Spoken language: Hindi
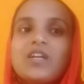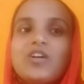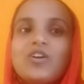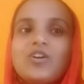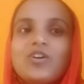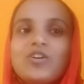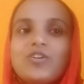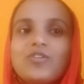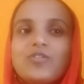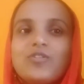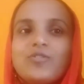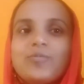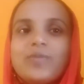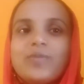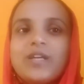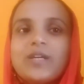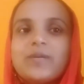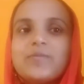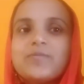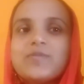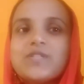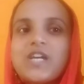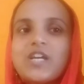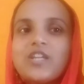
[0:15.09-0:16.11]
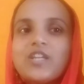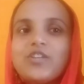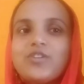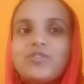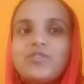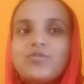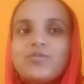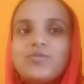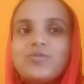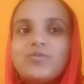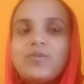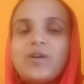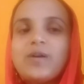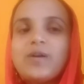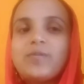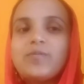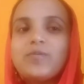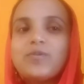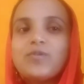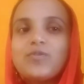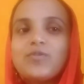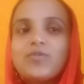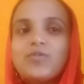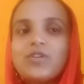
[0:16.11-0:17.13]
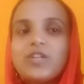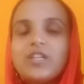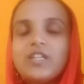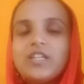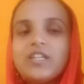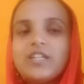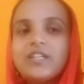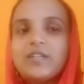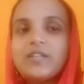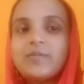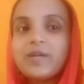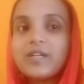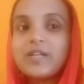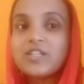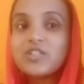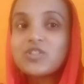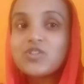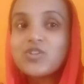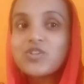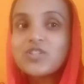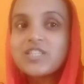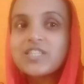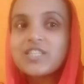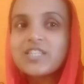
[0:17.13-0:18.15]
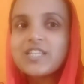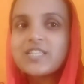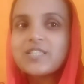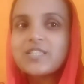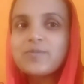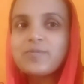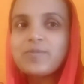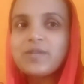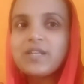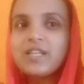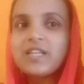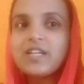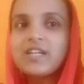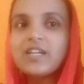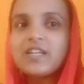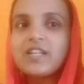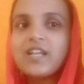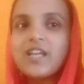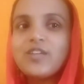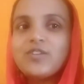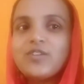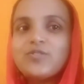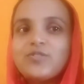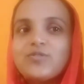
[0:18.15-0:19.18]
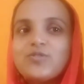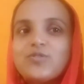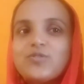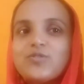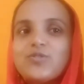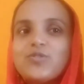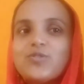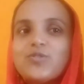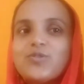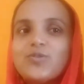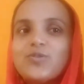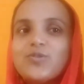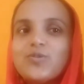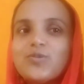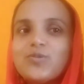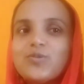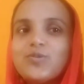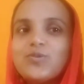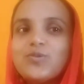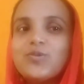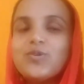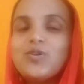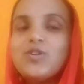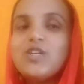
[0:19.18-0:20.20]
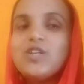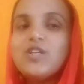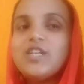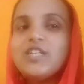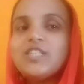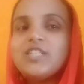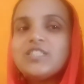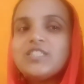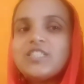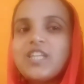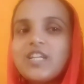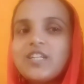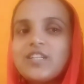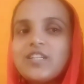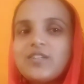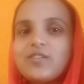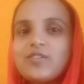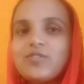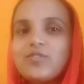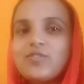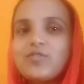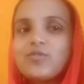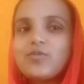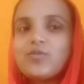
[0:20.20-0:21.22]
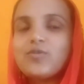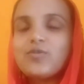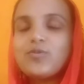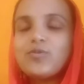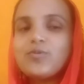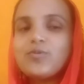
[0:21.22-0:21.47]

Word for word: और मैं अब जा रही हूँ आप लोगों के लिए टमाटर सॉस की रेसिपी लेकर आई हूँ तो चैनल को